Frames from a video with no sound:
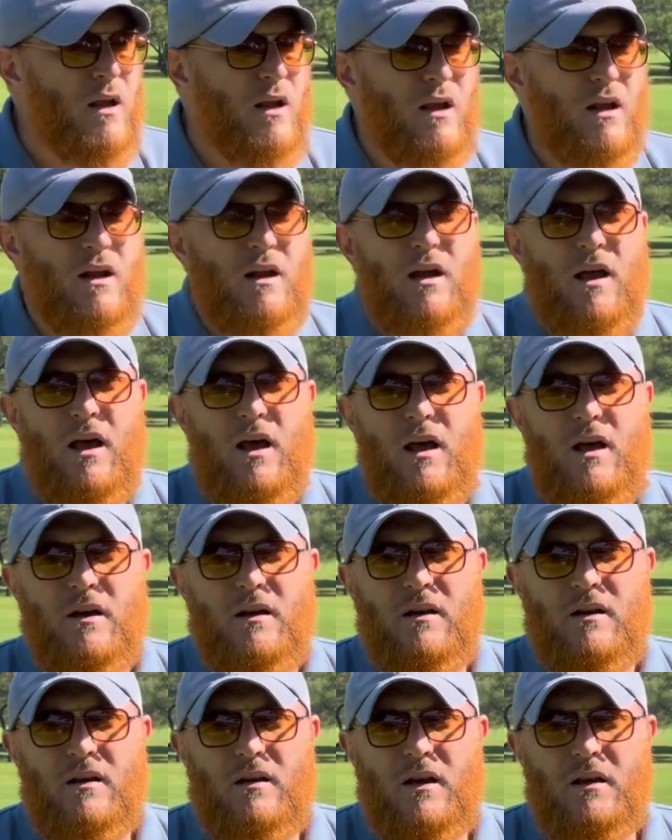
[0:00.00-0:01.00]
إلا
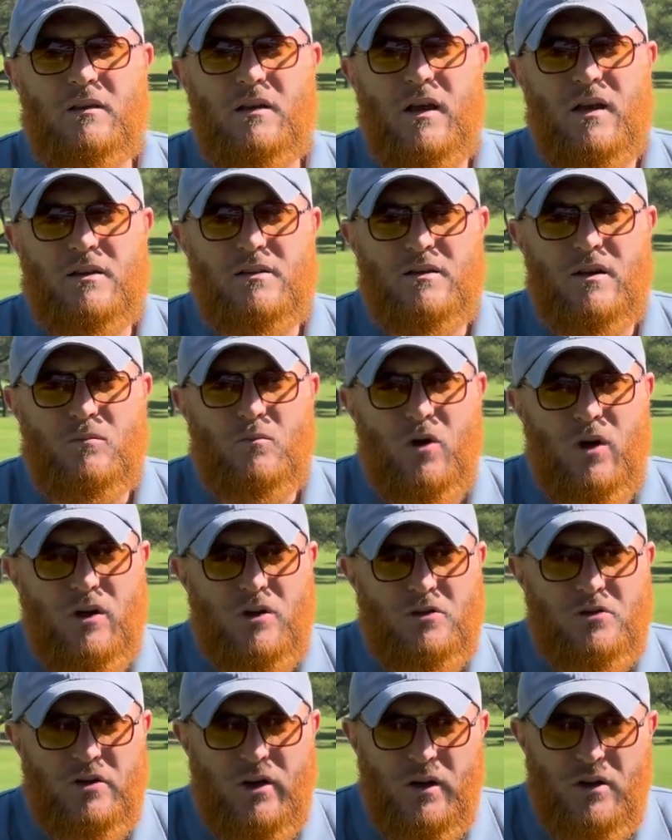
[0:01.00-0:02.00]
أن يتهجموا
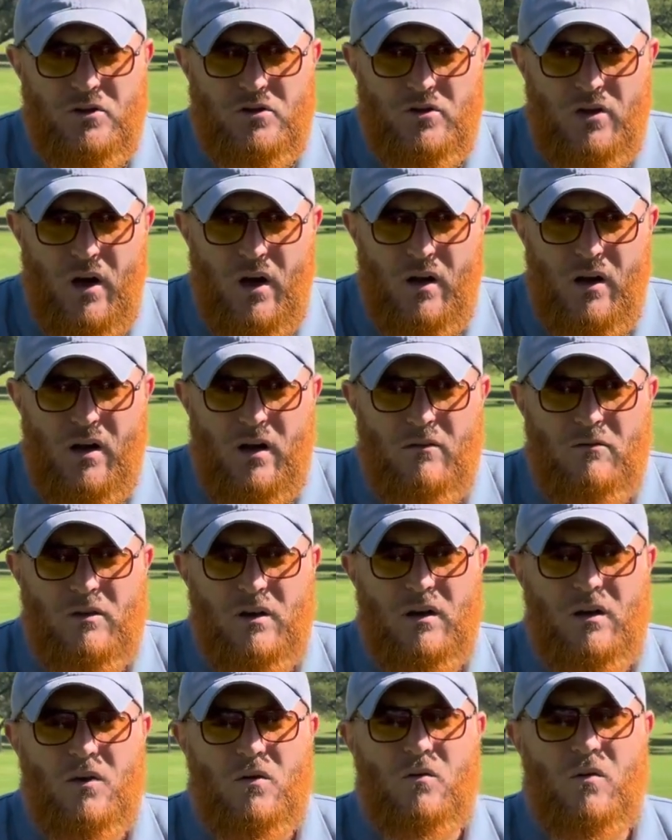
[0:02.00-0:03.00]
على الشيخ
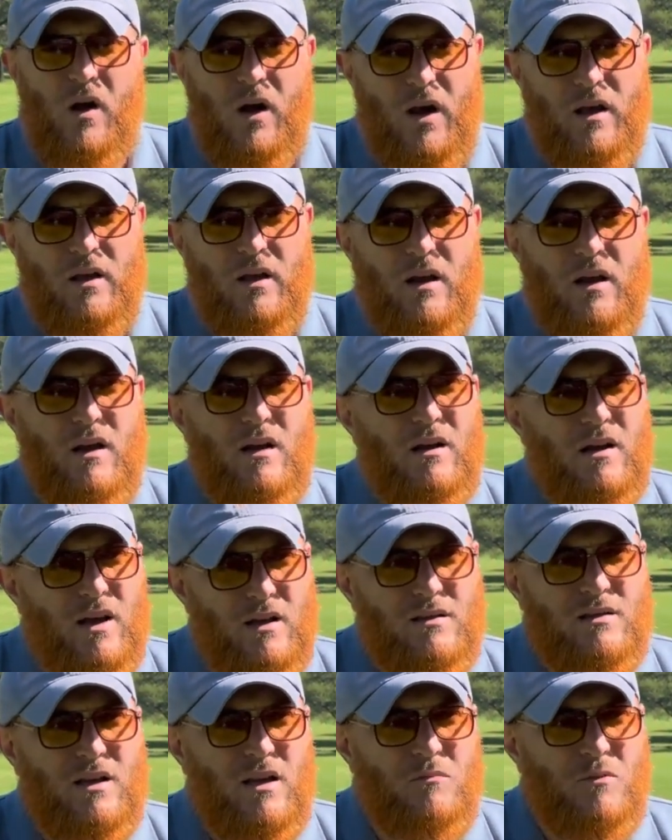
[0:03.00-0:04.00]
الشعراوي وغيره
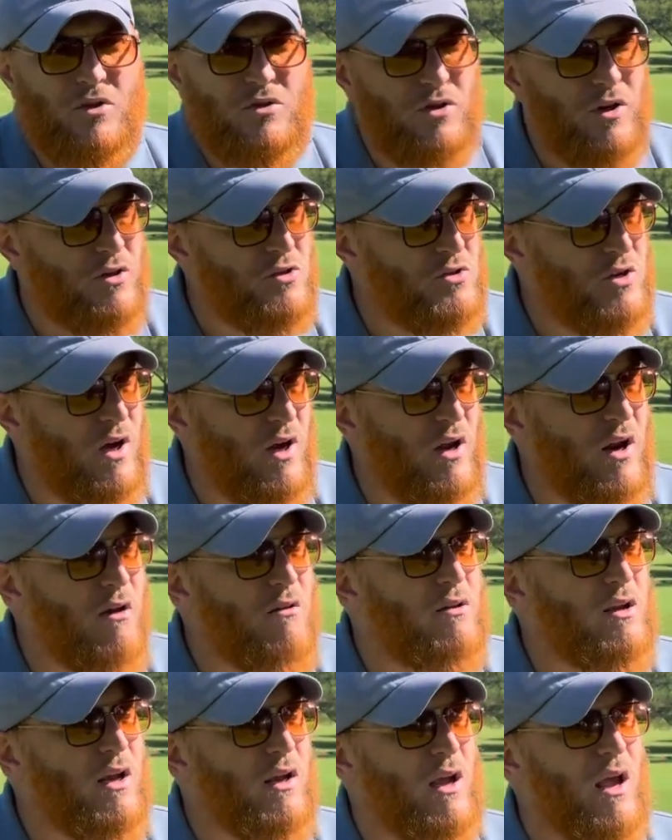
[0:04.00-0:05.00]
لا سيما الشيخ
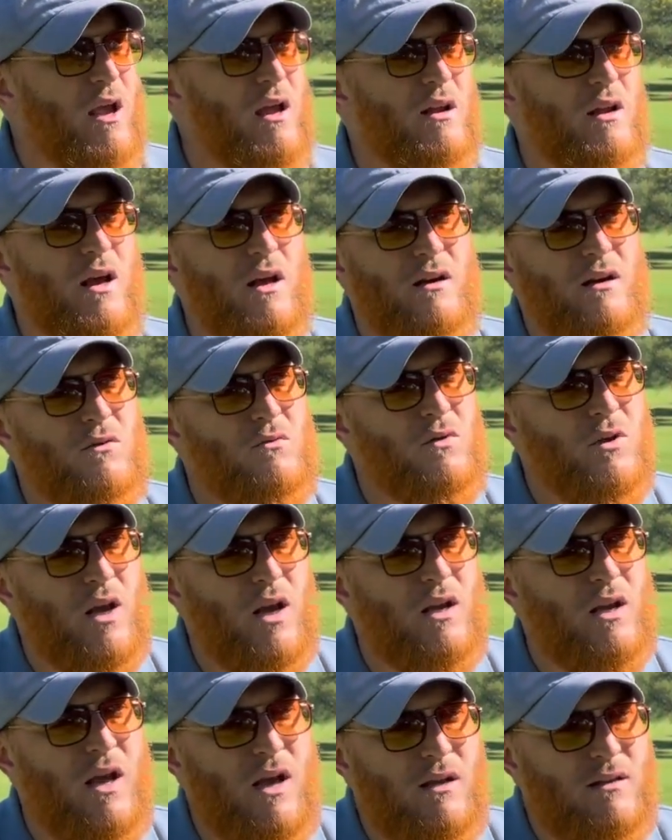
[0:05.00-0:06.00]
الشعراوي لأنه
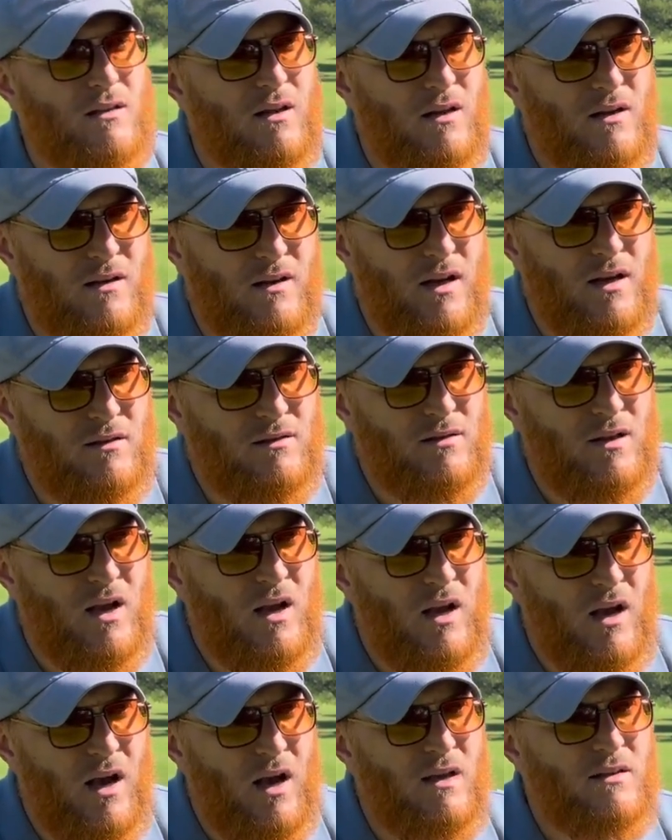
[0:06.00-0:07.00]
كان أكثر الناس
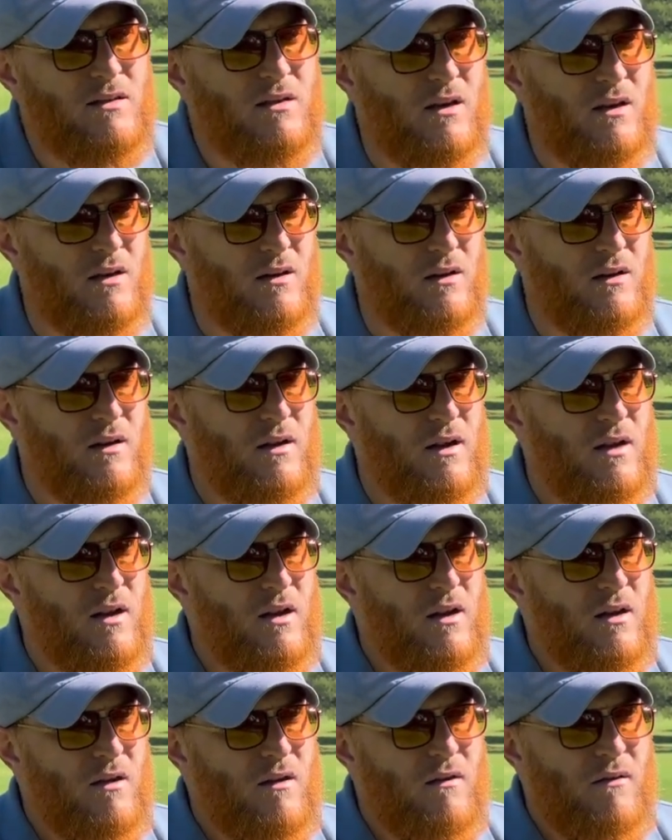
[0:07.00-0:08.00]
أثرا
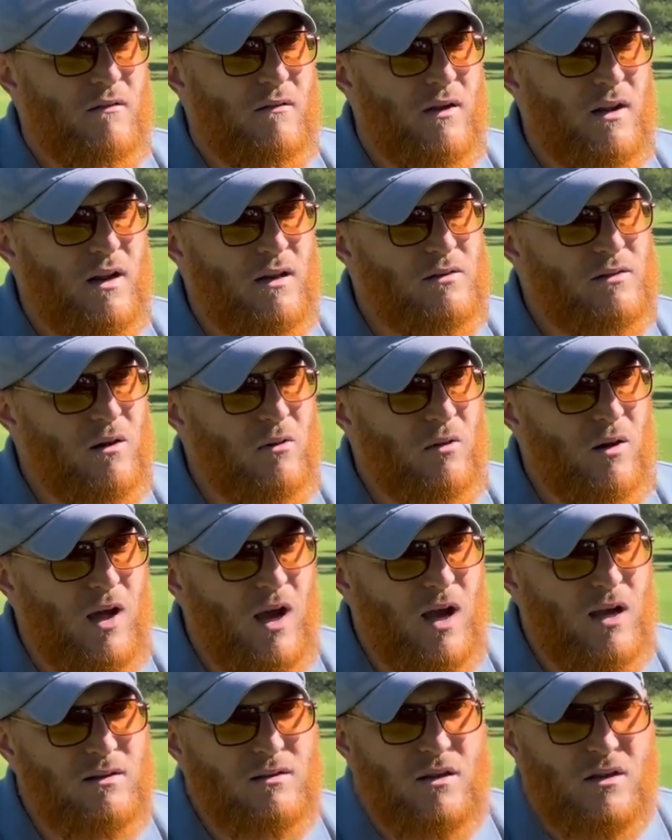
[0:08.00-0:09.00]
فنسأل الله
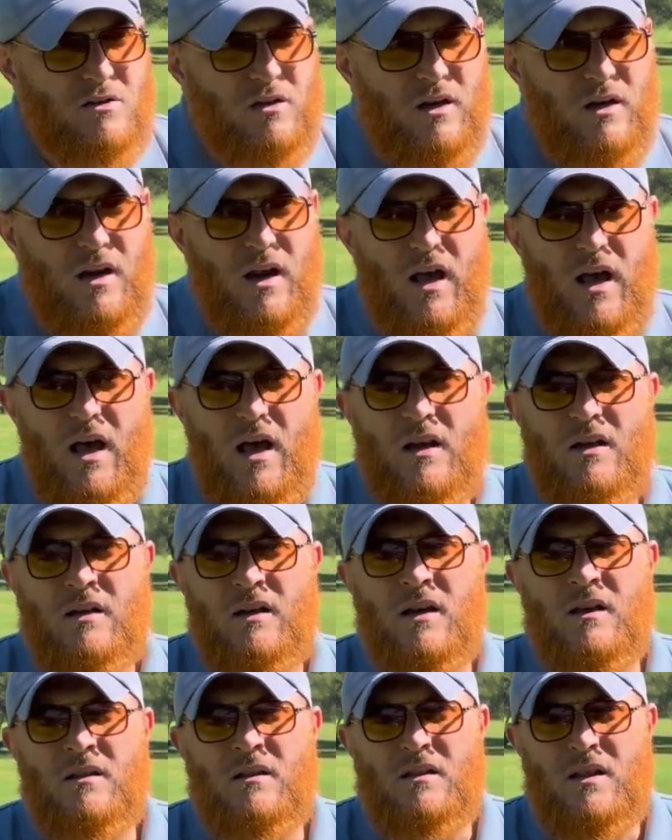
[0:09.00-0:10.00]
عز وجل
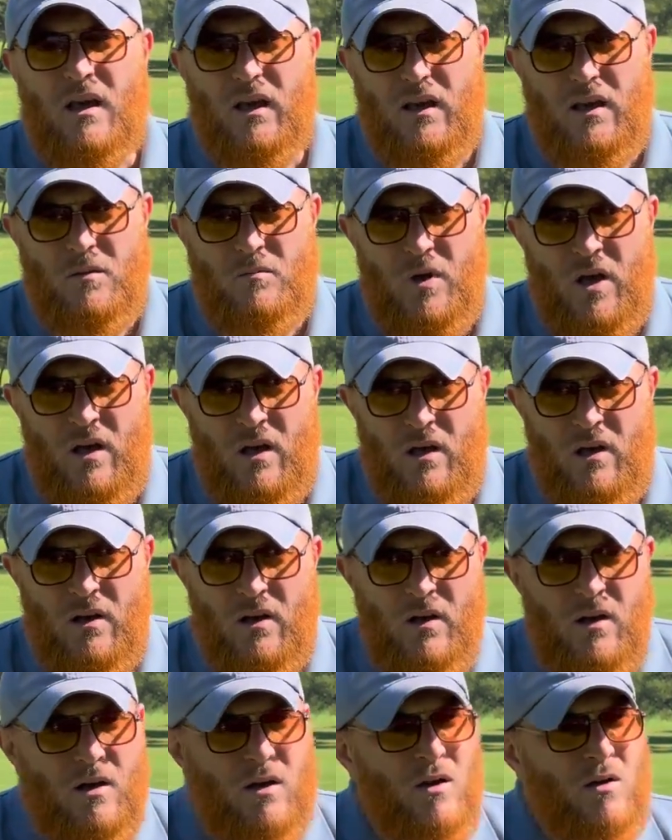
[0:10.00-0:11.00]
أن ينتقم
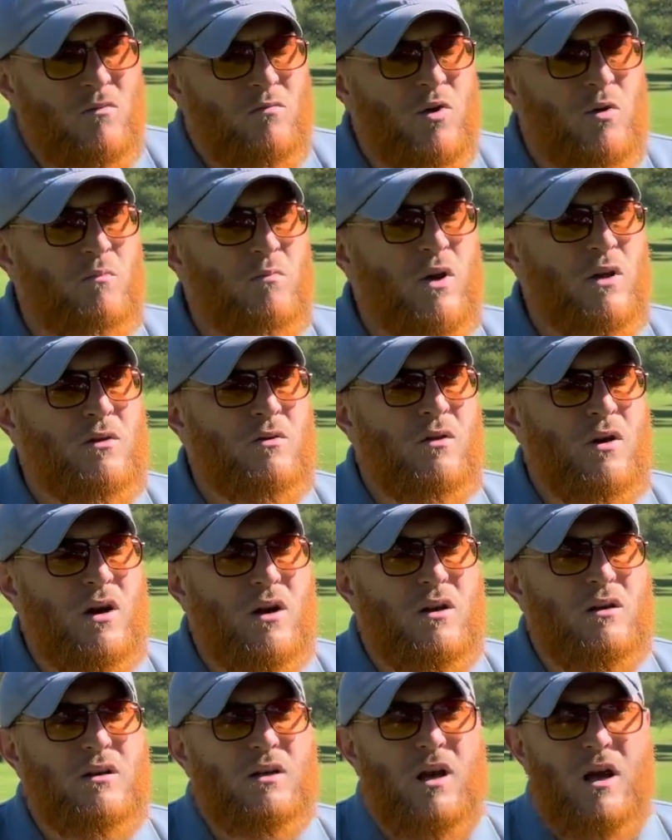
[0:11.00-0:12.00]
ممن
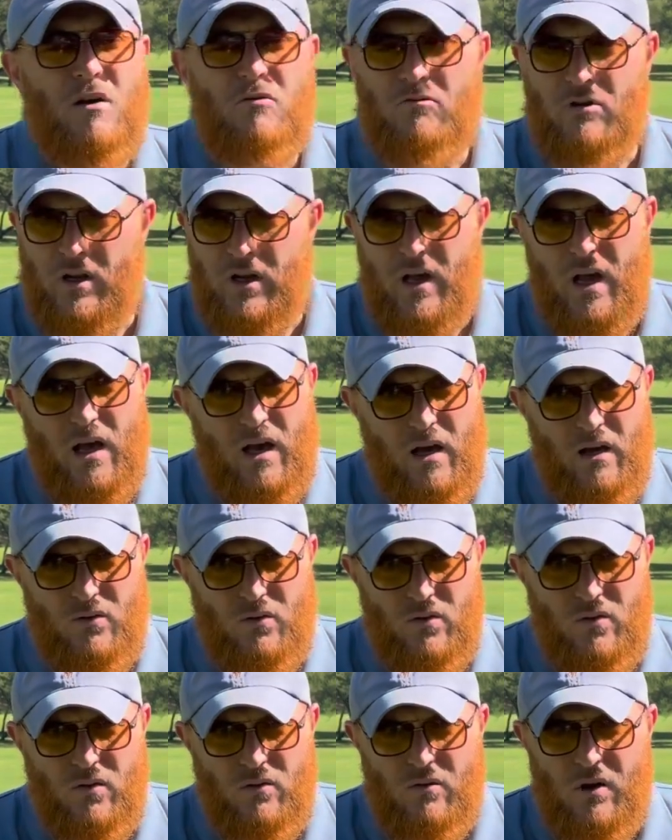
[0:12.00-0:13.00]
يعادي أولياءه
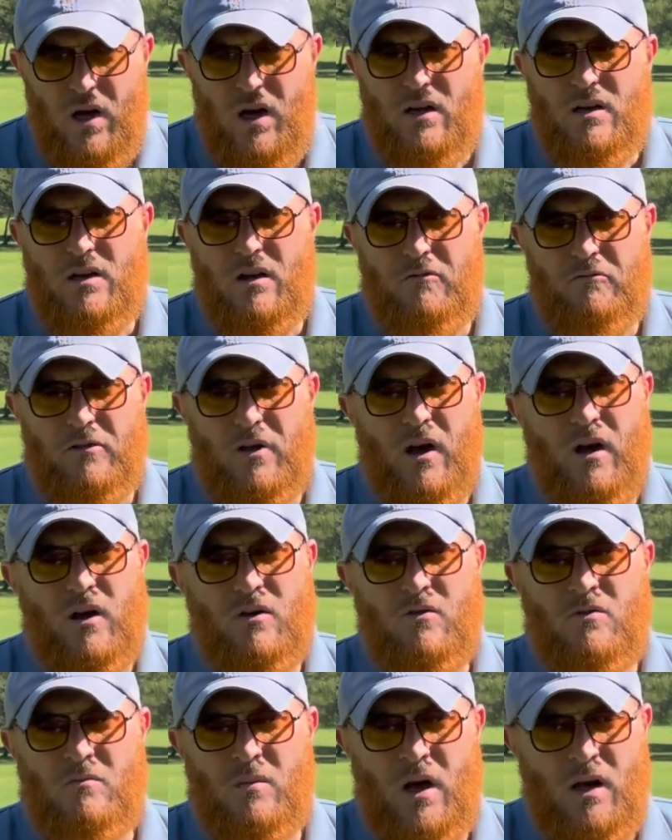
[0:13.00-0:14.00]
وأن
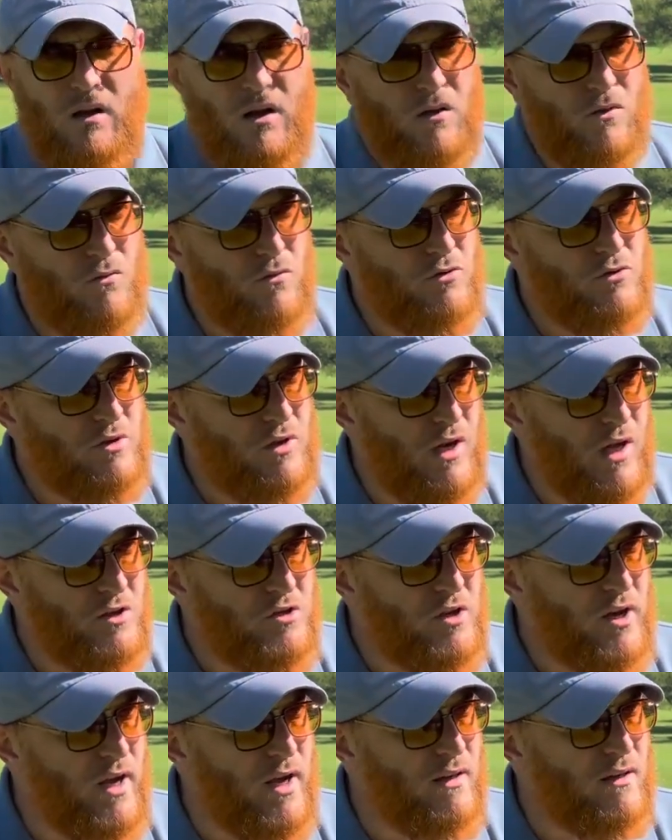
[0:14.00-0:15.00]
يفضحهم على رؤوس
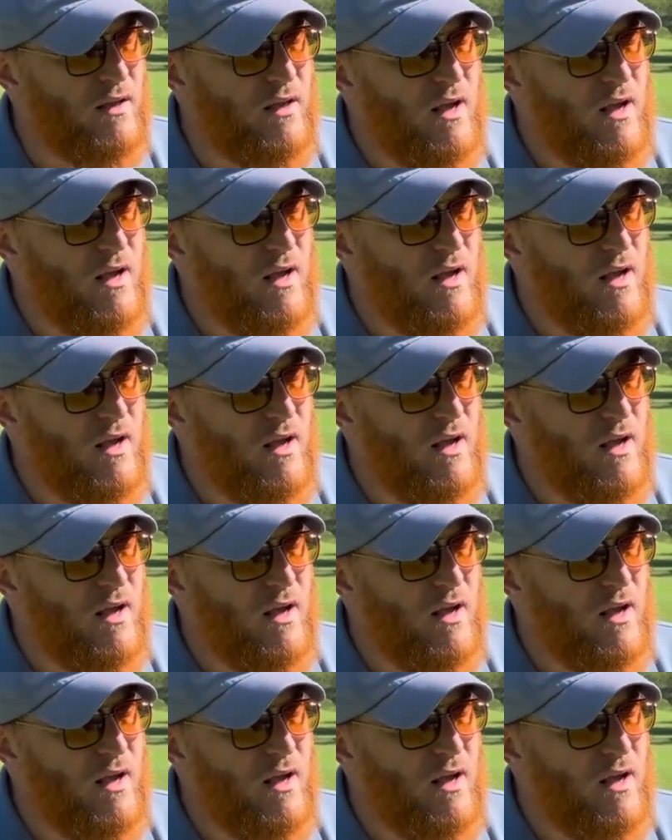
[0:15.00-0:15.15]
الأشهاد